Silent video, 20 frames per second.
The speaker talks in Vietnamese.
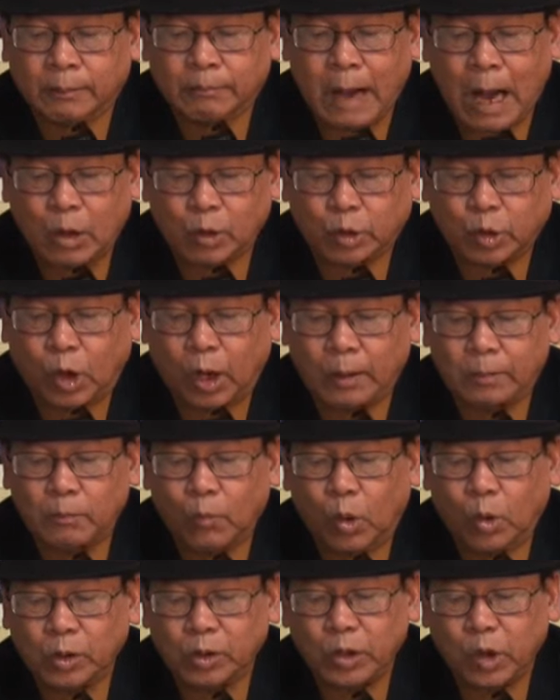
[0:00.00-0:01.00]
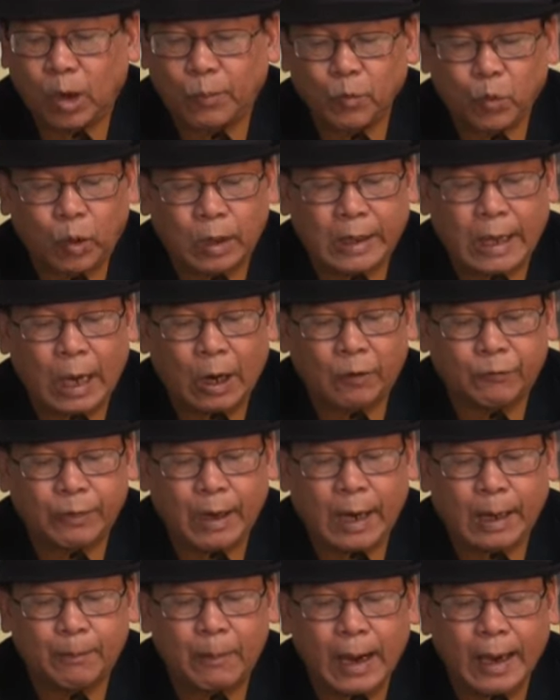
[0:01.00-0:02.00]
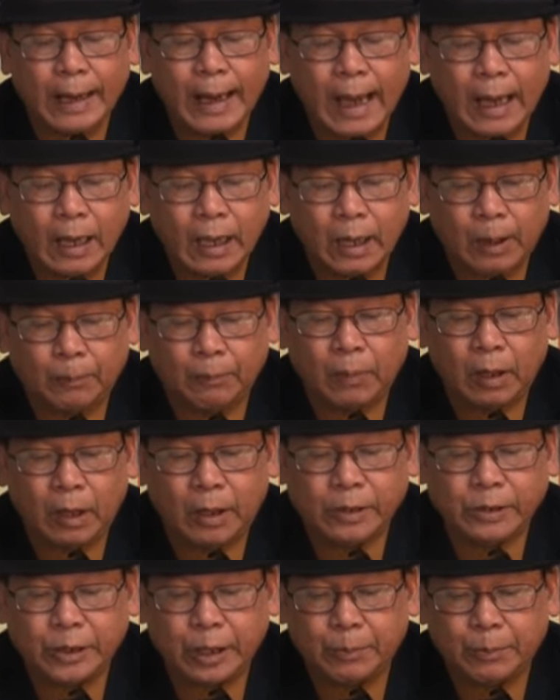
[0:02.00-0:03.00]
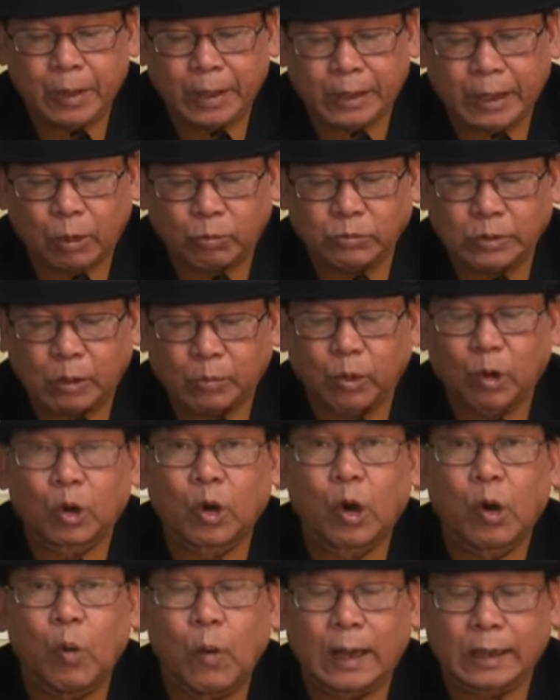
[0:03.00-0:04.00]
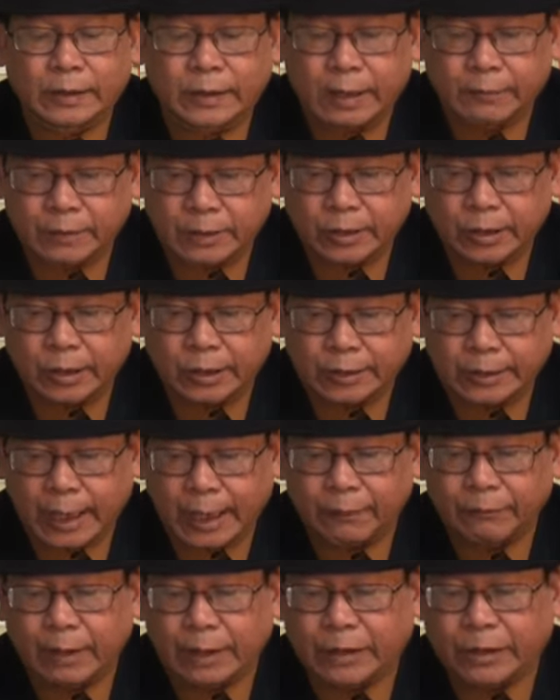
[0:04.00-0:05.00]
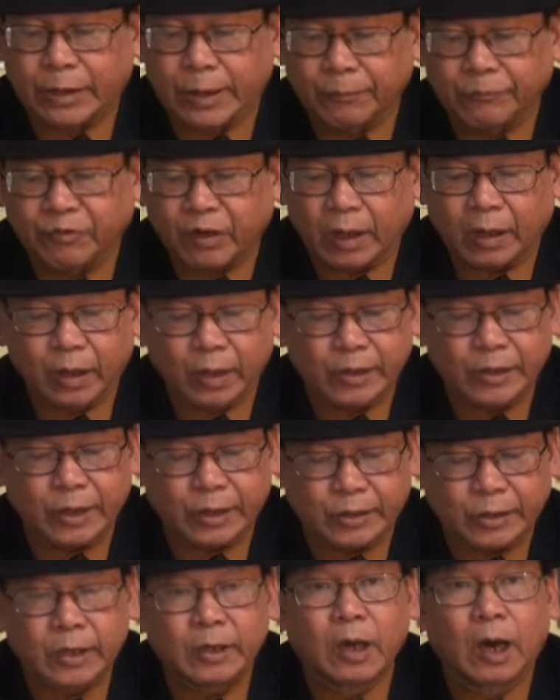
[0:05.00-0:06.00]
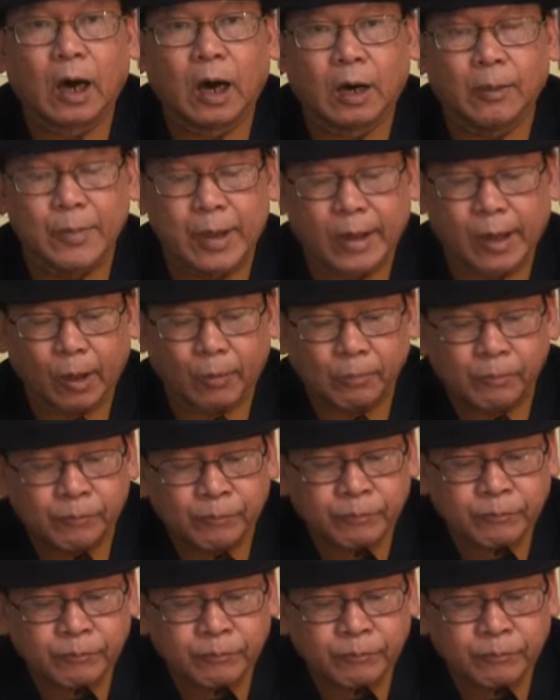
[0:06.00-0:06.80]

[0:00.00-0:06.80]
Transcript: bao trọn bốn nhóm quần đảo và bãi đá ngầm lớn trên Biển Đông, trong đó có Hoàng Sa và Trường Sa, và chiếm phần lớn diện tích ở Biển Đông.